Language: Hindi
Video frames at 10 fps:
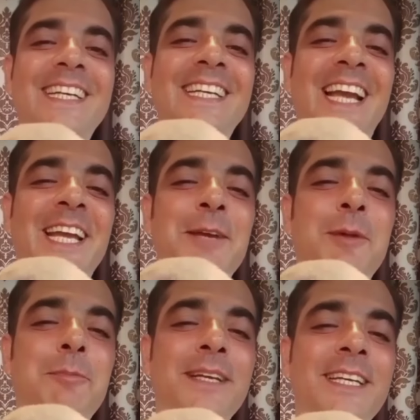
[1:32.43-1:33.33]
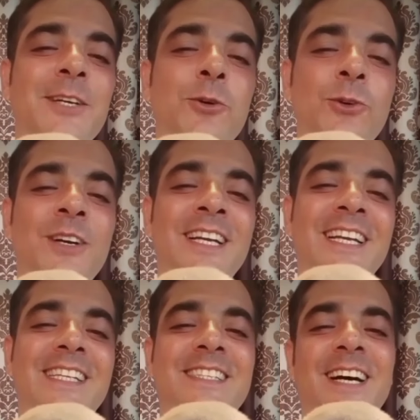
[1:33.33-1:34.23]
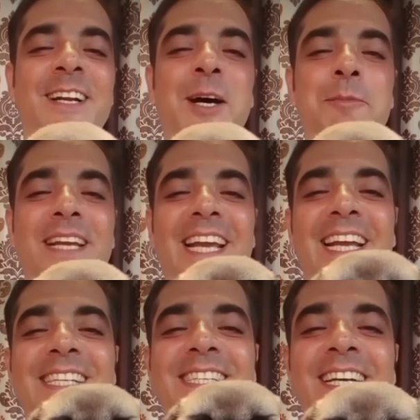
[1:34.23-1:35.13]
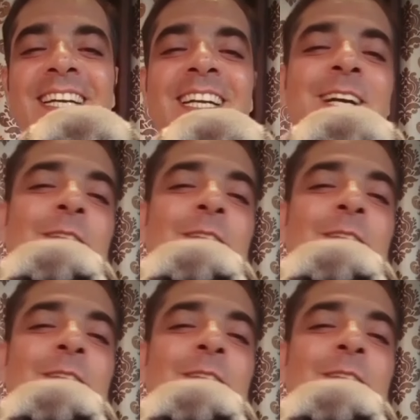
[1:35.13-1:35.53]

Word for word: कि यही पप्पी क्यों इसका नाम एस है